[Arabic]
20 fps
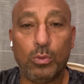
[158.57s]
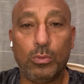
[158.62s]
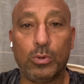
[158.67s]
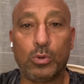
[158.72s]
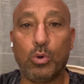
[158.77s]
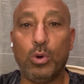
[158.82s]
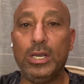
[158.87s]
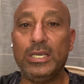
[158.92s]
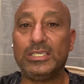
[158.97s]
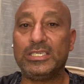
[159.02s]

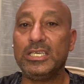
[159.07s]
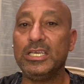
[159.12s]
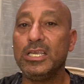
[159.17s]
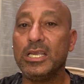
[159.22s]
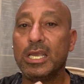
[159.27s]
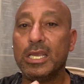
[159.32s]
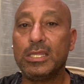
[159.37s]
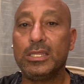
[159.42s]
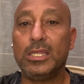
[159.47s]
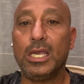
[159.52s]
كويسين
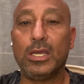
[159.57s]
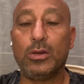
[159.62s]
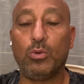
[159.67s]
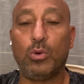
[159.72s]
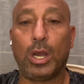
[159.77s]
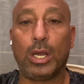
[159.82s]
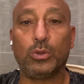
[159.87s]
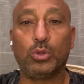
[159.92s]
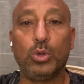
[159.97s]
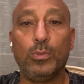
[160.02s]
جدا
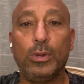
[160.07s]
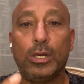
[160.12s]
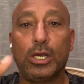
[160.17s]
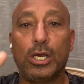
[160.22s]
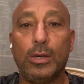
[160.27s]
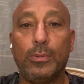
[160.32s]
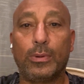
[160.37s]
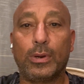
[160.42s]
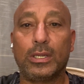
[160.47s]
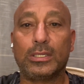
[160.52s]
وعندهم
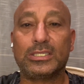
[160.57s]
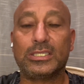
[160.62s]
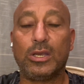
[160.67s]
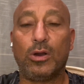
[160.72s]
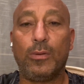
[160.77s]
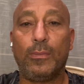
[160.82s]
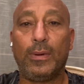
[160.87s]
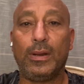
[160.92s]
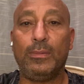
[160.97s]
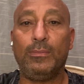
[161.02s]
الخبرات
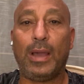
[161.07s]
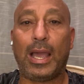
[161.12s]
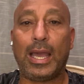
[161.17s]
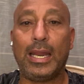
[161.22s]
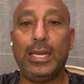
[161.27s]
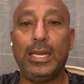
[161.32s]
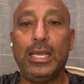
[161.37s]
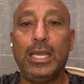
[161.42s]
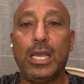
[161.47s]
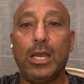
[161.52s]
سواء
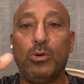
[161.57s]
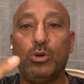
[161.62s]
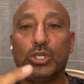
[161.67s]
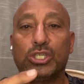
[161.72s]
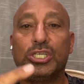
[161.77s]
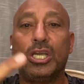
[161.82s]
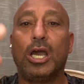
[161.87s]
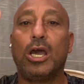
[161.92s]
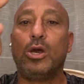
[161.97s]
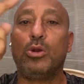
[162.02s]
المحليه
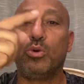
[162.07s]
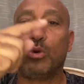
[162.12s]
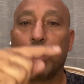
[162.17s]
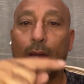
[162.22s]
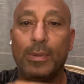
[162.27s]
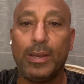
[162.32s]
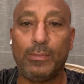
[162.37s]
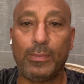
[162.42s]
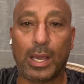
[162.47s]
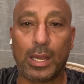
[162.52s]
واشتغلوا
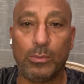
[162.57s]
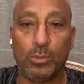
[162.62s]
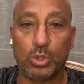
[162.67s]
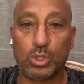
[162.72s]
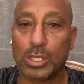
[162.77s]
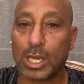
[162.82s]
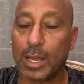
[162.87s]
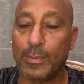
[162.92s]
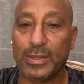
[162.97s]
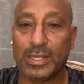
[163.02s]
كمان مع
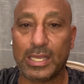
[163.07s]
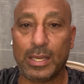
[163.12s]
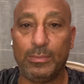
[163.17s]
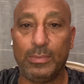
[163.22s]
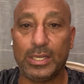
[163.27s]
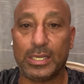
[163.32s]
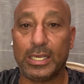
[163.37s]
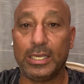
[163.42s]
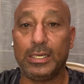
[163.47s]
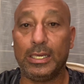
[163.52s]
المنتخبات قبل
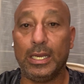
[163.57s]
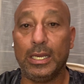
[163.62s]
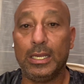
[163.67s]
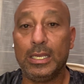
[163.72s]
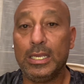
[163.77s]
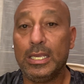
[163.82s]
كده